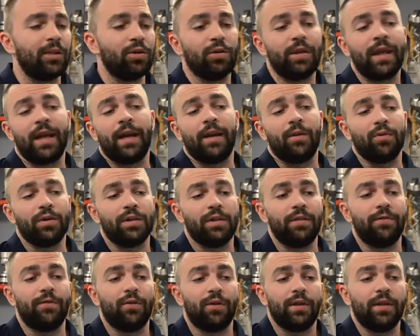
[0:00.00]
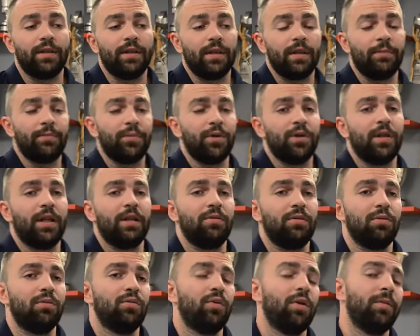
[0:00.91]
non era così forte il
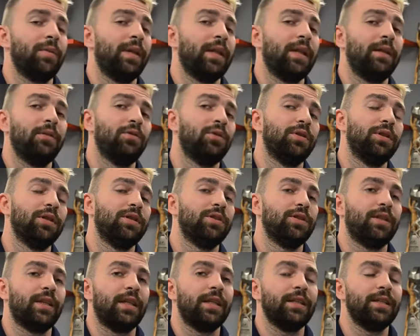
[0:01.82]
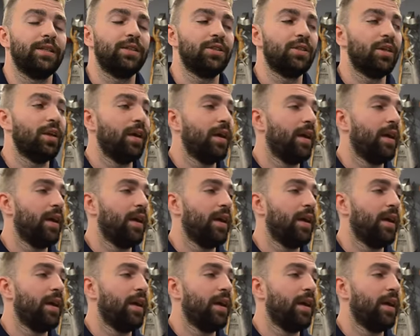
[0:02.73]
campionato 2012-13.